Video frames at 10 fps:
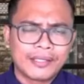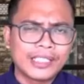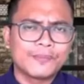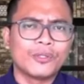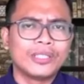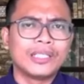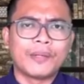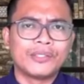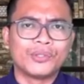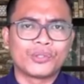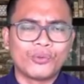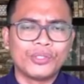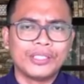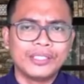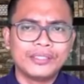respon dari Pak
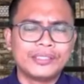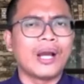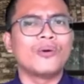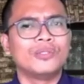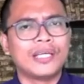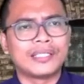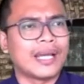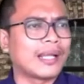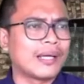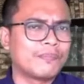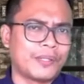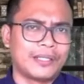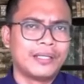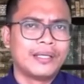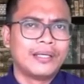Jokowi ini jauh dari harapan.
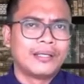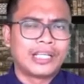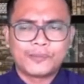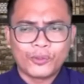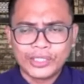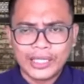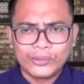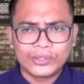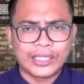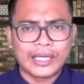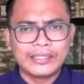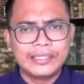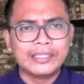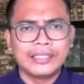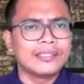Responnya itu
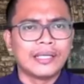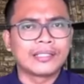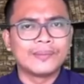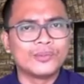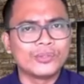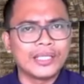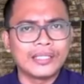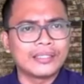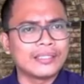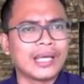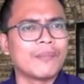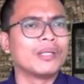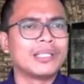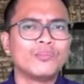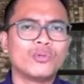sangat dingin dan kemudian tidak
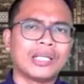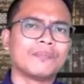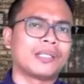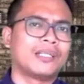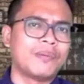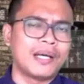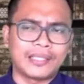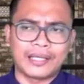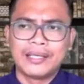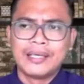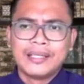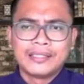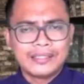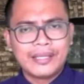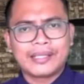menimbulkan perdebatan
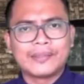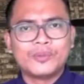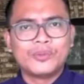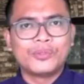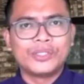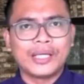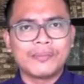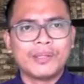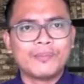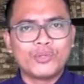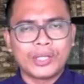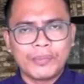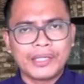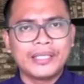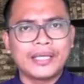tidak kemudian membuat
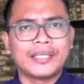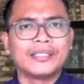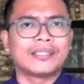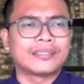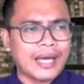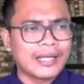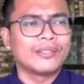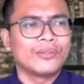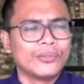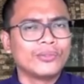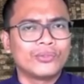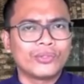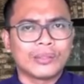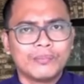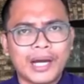media jadi tertarik
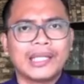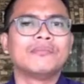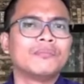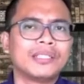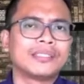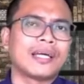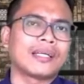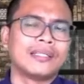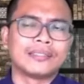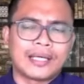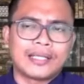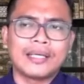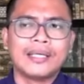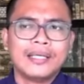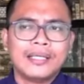untuk kembali memberitakan.
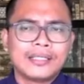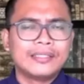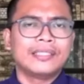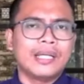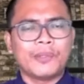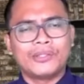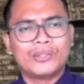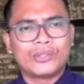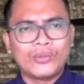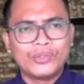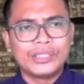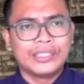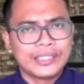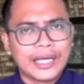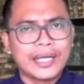Karena ketika Pak Jokowi
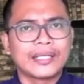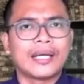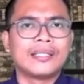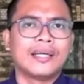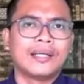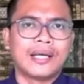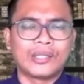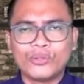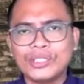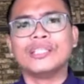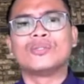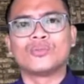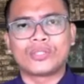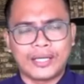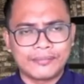digadang-gadang atau
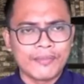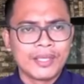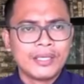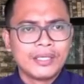diisukan